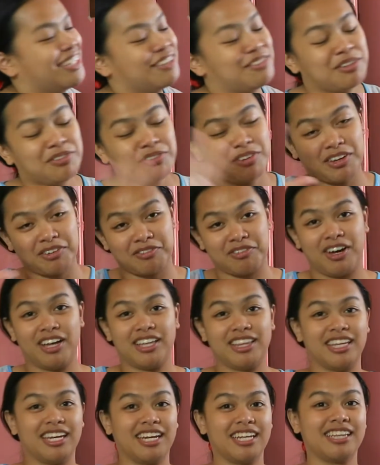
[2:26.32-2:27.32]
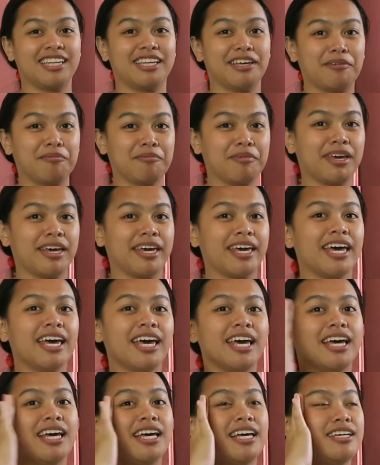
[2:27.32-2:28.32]
Ika 500 kami.
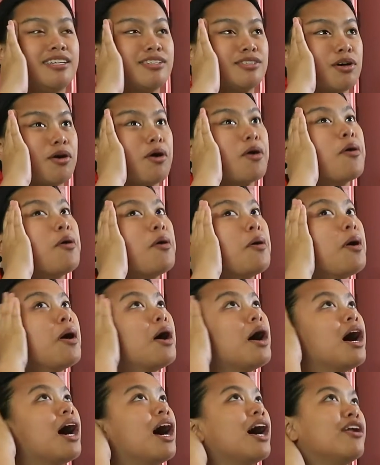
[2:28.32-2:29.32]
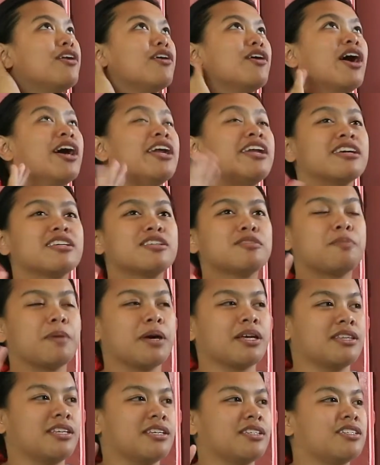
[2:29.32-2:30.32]
So, ano,
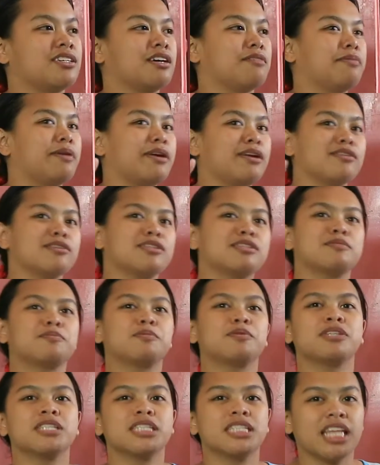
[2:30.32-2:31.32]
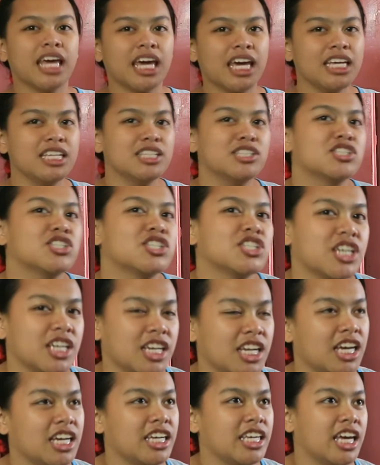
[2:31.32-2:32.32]
unexpected siya. Parang spontaneous siya
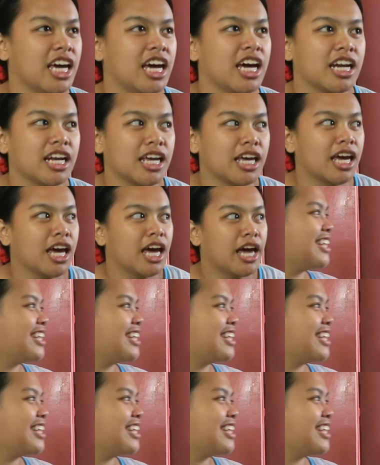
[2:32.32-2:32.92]
nangyari.